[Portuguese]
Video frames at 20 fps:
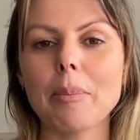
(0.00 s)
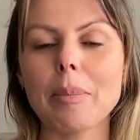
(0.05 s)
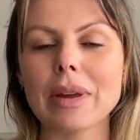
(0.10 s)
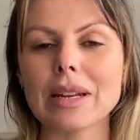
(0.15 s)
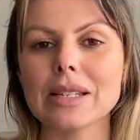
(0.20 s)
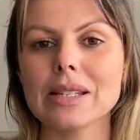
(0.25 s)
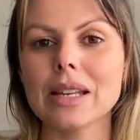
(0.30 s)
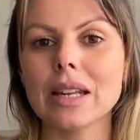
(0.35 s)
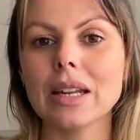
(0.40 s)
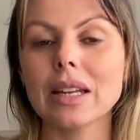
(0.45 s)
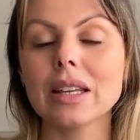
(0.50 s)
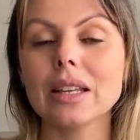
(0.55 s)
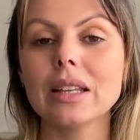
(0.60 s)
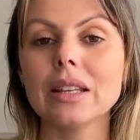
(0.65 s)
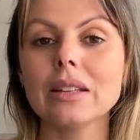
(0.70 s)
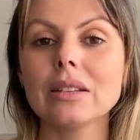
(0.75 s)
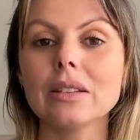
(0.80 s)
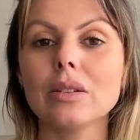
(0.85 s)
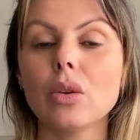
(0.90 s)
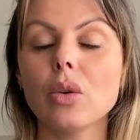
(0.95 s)
parceira
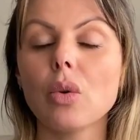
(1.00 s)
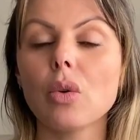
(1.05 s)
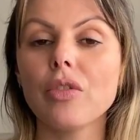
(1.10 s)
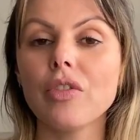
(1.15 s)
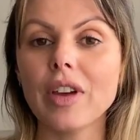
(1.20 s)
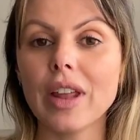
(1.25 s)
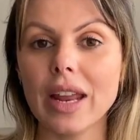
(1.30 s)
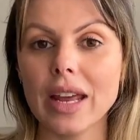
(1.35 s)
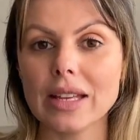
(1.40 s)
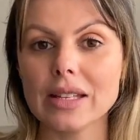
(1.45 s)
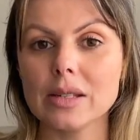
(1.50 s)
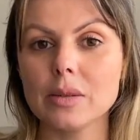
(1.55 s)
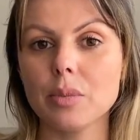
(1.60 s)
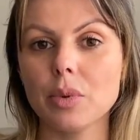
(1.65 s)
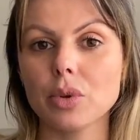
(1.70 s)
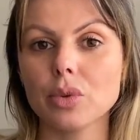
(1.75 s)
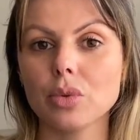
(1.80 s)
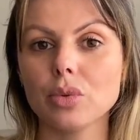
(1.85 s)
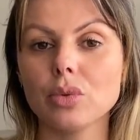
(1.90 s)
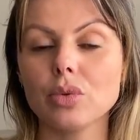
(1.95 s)
que oferece
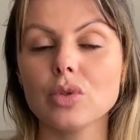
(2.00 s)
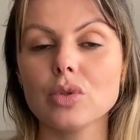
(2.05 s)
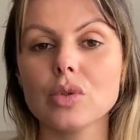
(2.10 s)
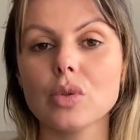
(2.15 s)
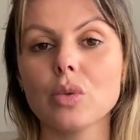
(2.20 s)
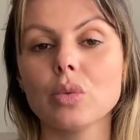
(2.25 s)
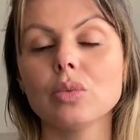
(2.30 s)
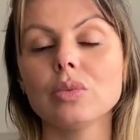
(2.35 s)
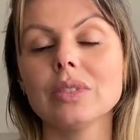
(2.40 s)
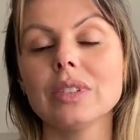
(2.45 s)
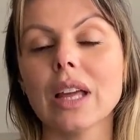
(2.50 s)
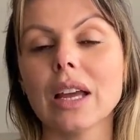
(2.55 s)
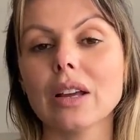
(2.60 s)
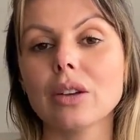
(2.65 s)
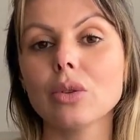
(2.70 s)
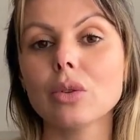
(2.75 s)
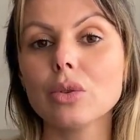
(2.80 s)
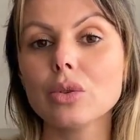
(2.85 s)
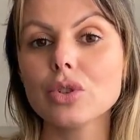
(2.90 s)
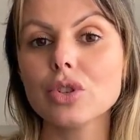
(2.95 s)
produtos com
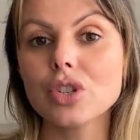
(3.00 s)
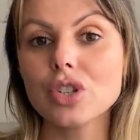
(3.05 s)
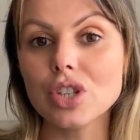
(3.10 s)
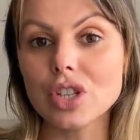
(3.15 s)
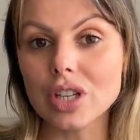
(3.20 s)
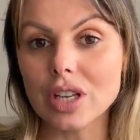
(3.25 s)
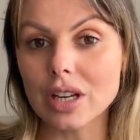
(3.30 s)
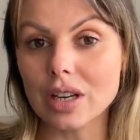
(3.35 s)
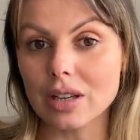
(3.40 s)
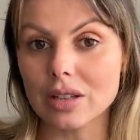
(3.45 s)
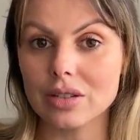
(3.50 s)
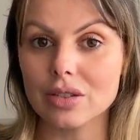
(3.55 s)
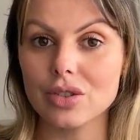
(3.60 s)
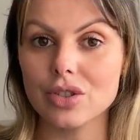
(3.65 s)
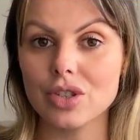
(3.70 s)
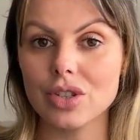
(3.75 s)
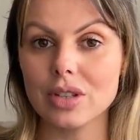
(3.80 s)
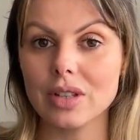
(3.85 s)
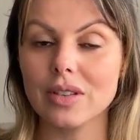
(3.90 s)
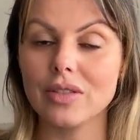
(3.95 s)
tecnologia
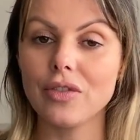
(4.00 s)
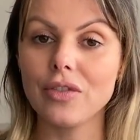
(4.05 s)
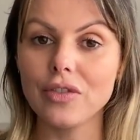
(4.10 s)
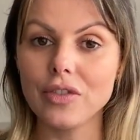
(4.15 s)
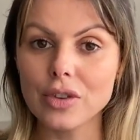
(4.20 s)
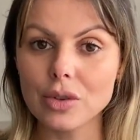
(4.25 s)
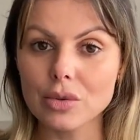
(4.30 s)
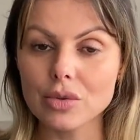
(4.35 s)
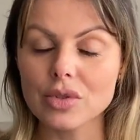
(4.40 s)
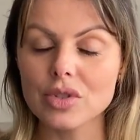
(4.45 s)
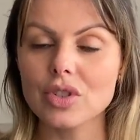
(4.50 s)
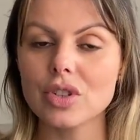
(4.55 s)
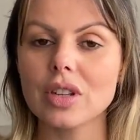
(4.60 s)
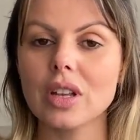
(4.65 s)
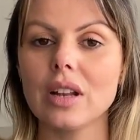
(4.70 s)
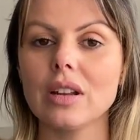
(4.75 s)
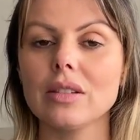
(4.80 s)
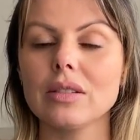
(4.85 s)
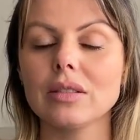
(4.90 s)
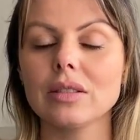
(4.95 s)
de fios de, te
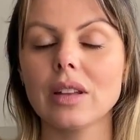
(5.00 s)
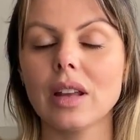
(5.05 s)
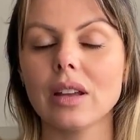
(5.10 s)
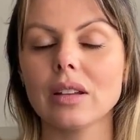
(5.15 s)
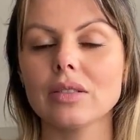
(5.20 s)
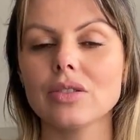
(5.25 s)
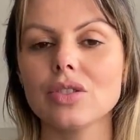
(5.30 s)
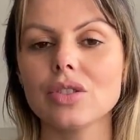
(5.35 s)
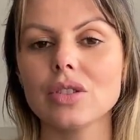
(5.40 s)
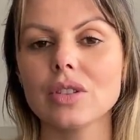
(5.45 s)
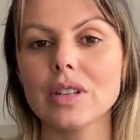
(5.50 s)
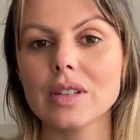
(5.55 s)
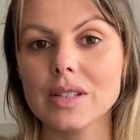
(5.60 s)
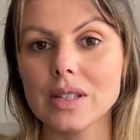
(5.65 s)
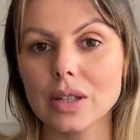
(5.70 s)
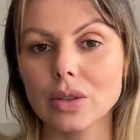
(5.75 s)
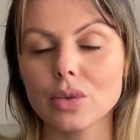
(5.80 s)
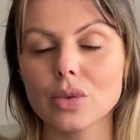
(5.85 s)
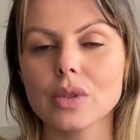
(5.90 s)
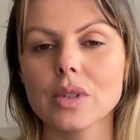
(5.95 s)
de
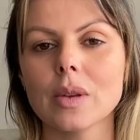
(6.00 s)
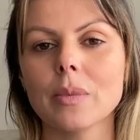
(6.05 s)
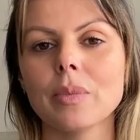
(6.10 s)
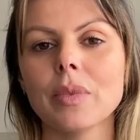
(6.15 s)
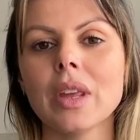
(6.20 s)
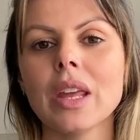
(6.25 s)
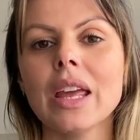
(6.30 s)
tecidos.